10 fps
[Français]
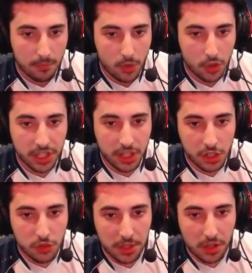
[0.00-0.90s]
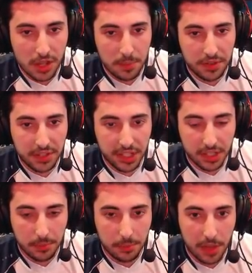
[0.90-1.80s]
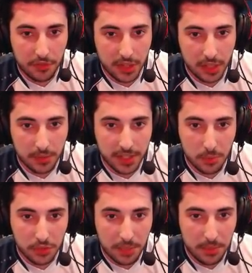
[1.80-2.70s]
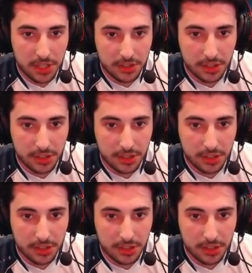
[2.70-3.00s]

Ok, je vais mettre un zap ici. Parfait, très bon timing.